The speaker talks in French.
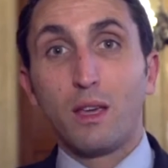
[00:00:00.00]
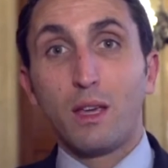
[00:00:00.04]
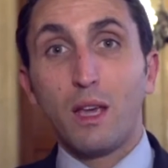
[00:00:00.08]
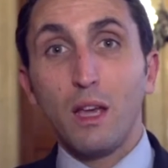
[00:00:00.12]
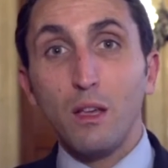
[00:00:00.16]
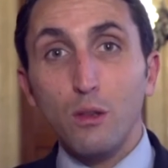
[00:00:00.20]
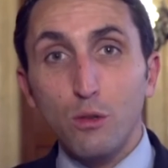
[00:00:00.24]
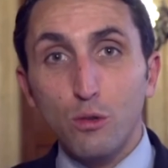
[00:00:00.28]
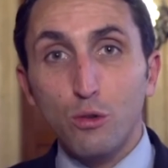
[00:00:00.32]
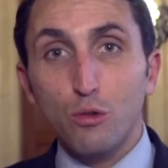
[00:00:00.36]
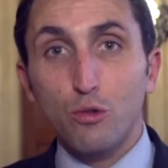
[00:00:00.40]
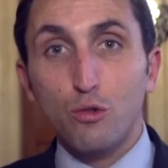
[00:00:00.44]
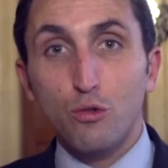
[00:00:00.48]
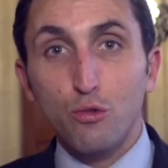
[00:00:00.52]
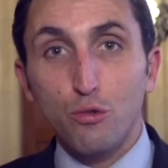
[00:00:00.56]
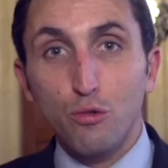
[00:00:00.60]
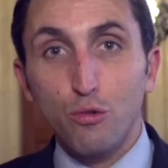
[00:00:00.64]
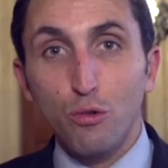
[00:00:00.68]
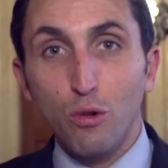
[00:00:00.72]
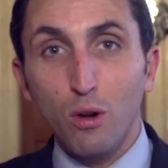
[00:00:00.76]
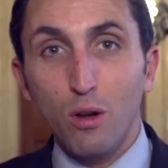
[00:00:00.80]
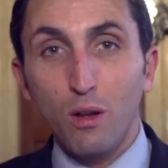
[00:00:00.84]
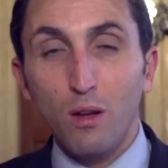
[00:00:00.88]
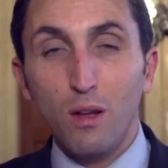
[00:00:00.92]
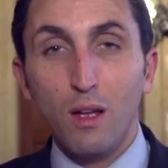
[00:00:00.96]
15
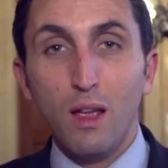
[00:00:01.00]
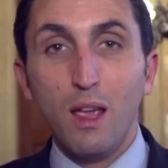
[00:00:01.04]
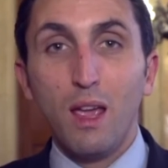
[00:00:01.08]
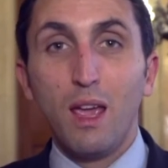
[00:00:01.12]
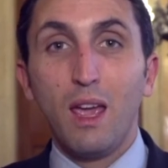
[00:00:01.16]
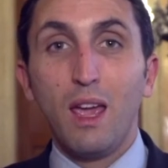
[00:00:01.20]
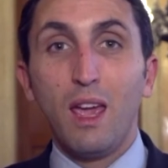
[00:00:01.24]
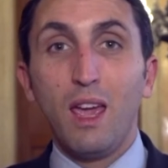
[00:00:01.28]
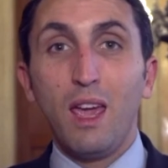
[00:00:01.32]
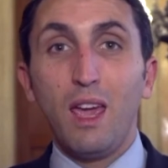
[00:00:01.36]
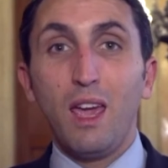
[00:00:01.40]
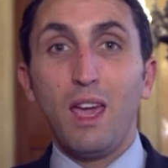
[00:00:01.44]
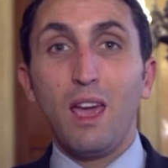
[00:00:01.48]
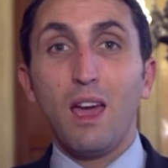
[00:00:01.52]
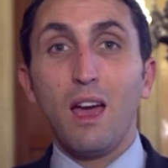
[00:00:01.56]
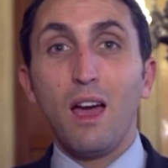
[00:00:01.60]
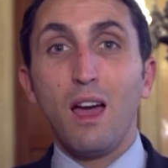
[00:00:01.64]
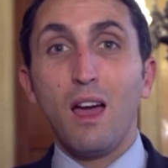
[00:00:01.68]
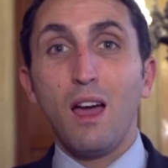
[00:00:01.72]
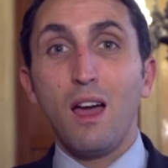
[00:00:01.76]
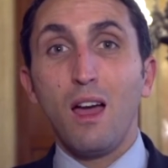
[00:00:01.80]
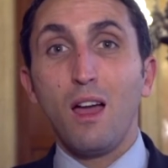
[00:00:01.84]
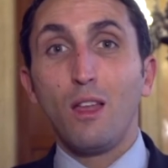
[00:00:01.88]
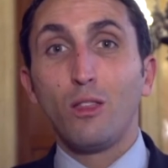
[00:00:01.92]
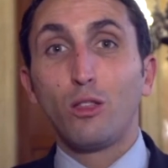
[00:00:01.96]
jours et
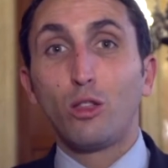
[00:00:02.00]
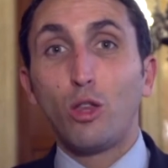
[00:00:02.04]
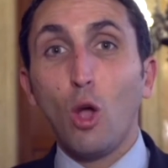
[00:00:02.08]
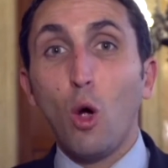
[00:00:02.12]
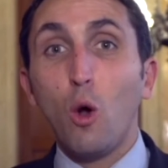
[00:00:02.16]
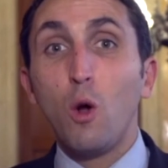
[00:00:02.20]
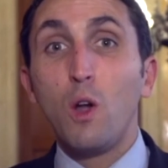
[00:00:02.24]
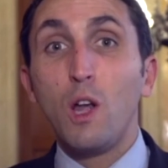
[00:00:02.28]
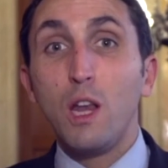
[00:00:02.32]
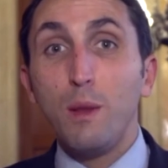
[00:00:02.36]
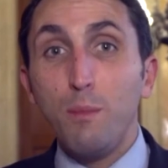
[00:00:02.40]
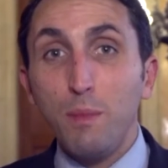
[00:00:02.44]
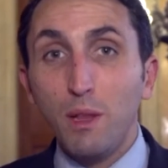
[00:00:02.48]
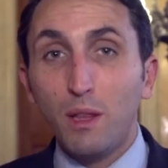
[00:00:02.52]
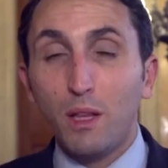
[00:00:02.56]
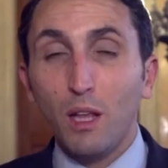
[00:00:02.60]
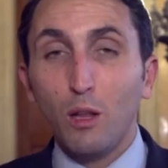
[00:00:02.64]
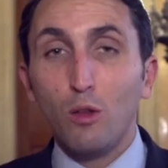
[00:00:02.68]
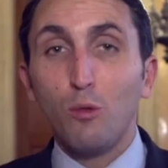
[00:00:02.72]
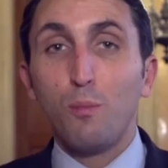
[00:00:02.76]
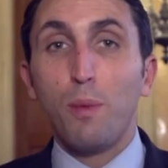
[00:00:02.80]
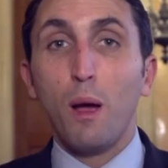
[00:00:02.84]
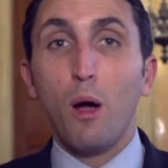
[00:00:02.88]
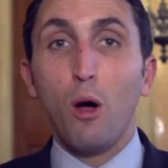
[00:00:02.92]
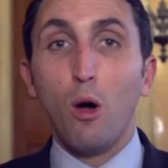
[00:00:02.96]
un temps limité
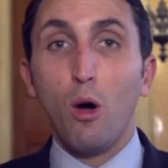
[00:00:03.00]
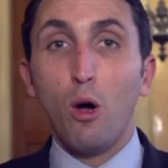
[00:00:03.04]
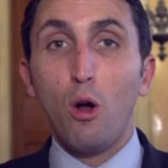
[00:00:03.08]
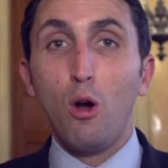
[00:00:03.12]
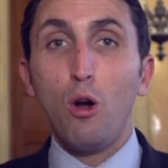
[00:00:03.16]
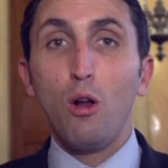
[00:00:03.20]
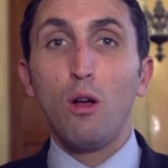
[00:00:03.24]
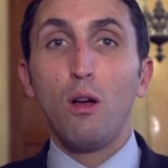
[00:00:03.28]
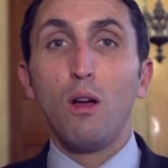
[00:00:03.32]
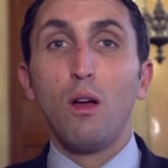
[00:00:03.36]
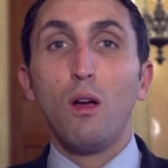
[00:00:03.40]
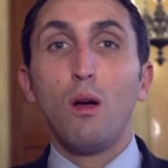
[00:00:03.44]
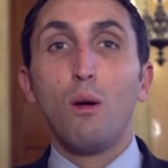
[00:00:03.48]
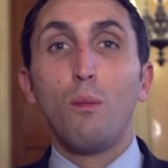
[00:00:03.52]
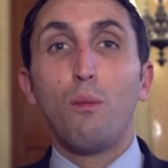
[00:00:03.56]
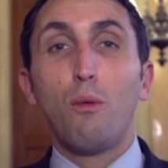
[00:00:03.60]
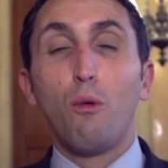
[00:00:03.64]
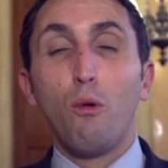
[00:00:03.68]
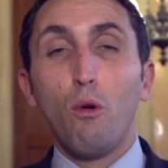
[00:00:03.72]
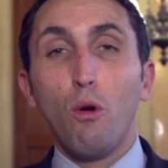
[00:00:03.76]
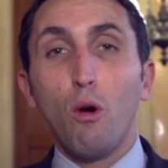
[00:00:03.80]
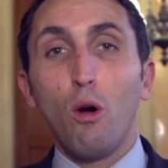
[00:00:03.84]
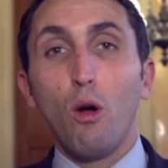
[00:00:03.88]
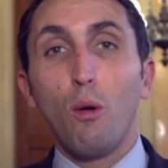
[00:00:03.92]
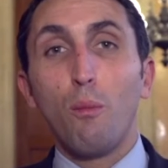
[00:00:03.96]
de parole
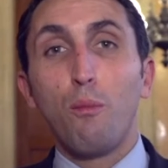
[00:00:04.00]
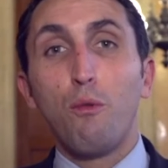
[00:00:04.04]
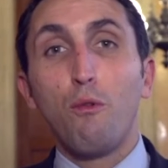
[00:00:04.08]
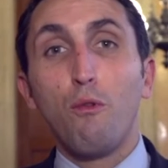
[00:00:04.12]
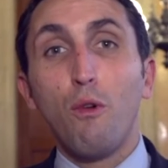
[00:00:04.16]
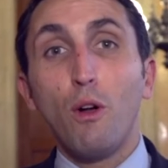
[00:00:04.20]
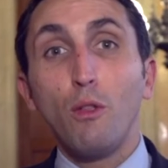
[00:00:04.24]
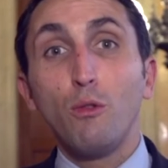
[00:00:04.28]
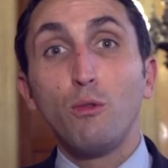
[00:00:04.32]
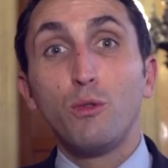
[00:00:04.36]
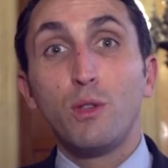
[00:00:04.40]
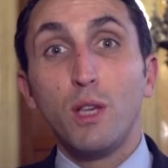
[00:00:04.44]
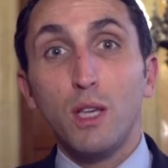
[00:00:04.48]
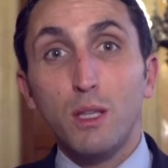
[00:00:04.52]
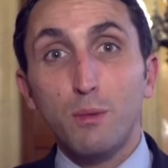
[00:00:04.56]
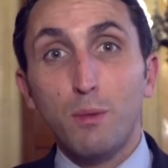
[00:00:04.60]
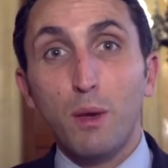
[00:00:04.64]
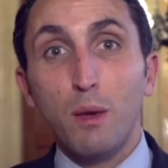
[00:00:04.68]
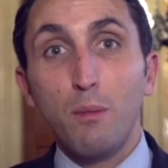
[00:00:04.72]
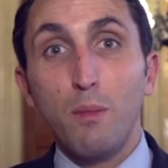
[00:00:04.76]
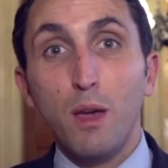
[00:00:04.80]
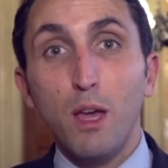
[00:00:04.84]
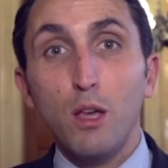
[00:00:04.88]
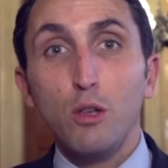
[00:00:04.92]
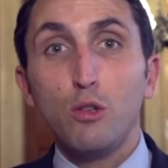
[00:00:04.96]
pour pouvoir nous
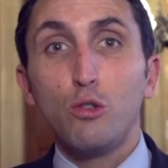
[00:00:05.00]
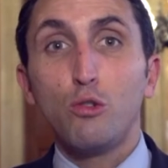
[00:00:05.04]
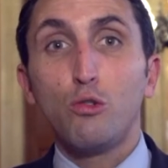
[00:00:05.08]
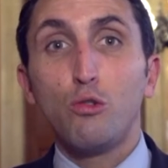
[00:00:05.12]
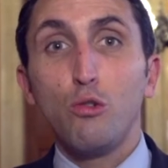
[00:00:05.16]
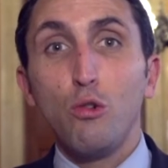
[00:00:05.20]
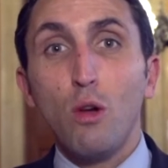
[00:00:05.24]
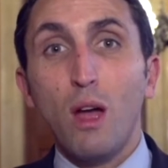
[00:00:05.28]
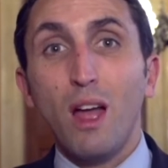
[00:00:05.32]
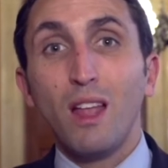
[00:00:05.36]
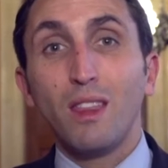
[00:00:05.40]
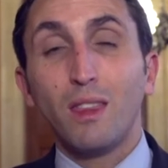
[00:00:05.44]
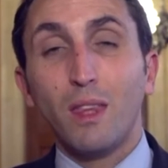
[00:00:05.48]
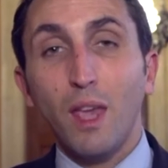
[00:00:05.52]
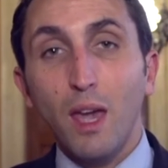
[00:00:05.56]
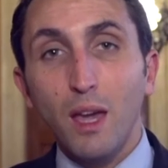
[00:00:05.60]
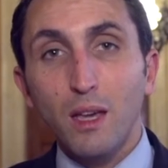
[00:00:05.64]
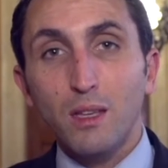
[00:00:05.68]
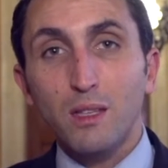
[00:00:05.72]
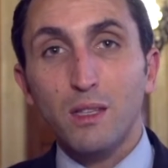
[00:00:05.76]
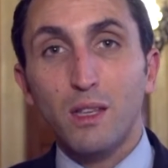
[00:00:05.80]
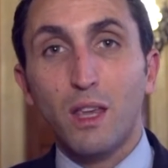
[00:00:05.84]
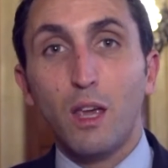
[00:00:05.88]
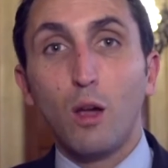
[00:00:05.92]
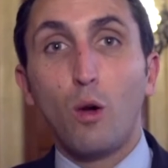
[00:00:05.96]
exprimer sur un
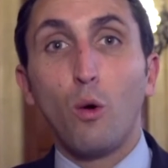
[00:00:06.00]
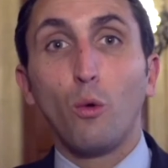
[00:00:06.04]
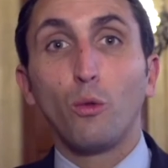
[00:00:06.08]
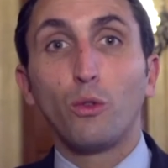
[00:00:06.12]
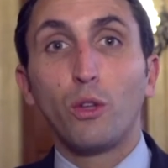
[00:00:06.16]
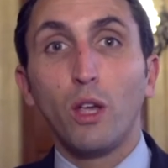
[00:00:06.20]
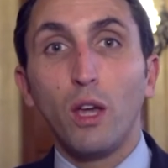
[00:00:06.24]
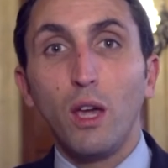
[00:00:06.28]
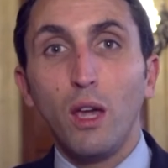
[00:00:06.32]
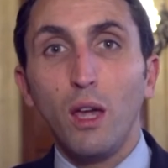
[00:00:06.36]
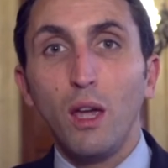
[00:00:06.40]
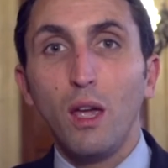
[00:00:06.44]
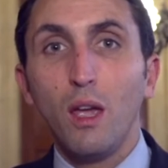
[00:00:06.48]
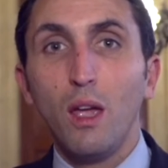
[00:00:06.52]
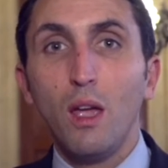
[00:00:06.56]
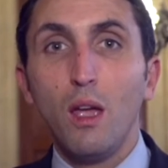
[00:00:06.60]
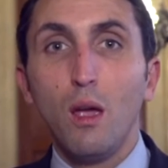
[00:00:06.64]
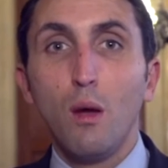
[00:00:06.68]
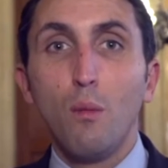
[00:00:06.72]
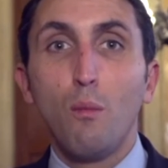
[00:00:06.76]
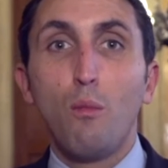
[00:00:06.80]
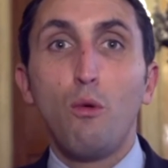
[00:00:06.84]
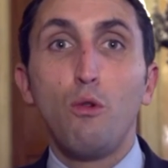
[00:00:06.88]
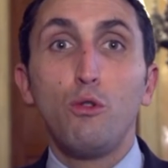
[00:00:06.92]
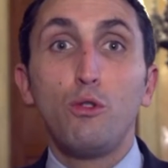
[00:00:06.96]
texte qui comptait
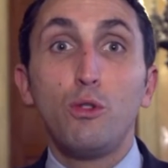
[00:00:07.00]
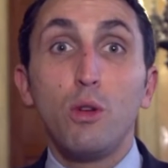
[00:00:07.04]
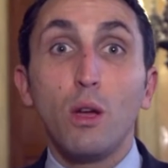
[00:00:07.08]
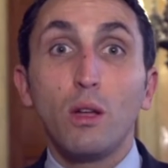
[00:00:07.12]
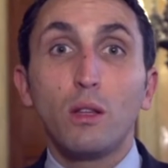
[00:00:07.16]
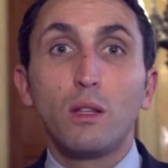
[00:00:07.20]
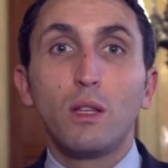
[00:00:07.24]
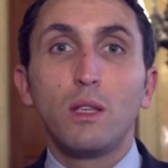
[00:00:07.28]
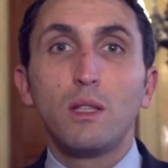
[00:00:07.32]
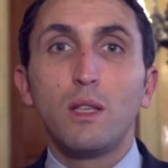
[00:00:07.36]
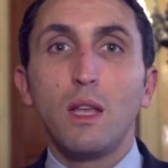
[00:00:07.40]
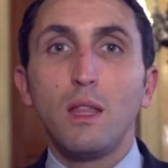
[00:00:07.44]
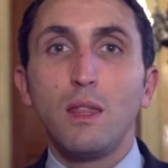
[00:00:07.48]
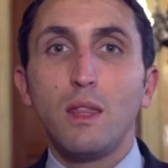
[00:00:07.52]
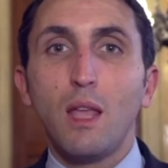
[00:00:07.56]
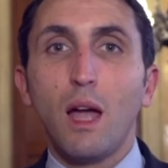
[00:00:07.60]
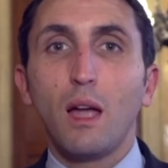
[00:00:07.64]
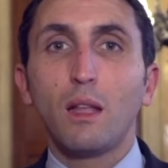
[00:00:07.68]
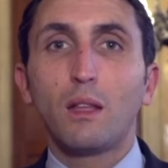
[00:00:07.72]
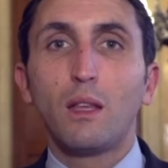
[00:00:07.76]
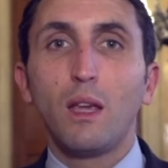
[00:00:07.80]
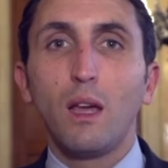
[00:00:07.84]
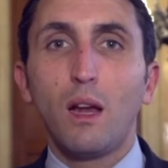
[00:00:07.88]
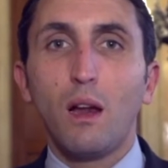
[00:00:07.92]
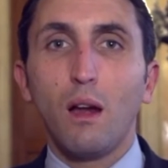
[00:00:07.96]
plusieurs dizaines
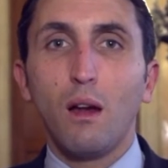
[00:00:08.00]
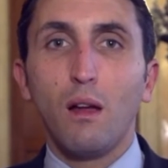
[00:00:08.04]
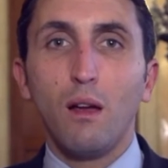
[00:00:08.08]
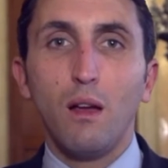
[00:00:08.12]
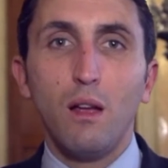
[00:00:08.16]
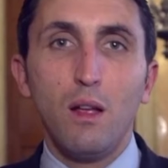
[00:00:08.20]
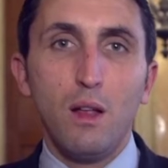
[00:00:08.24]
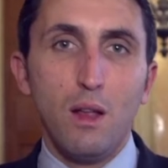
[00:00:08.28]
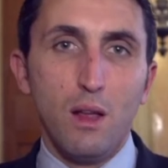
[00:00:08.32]
d'articles